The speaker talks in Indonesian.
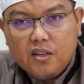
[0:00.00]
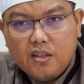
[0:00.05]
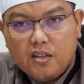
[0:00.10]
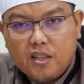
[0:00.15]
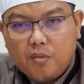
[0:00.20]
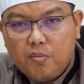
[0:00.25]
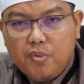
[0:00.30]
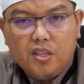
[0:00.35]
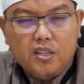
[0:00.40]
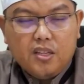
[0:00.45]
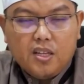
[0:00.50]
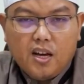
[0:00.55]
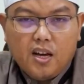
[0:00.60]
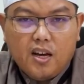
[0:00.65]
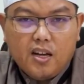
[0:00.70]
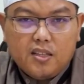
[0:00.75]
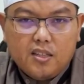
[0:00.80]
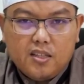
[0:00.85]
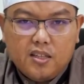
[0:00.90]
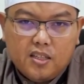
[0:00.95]
Tapi
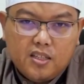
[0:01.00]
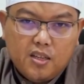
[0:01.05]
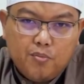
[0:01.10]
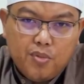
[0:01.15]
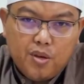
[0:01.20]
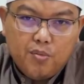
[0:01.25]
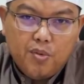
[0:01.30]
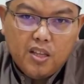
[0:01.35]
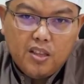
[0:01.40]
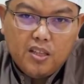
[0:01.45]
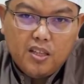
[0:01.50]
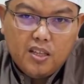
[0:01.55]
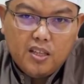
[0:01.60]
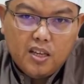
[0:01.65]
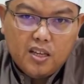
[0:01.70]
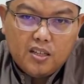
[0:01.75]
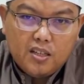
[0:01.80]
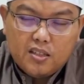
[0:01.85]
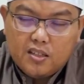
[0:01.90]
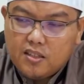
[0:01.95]
tidak tidak sampai mati
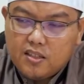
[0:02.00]
ya.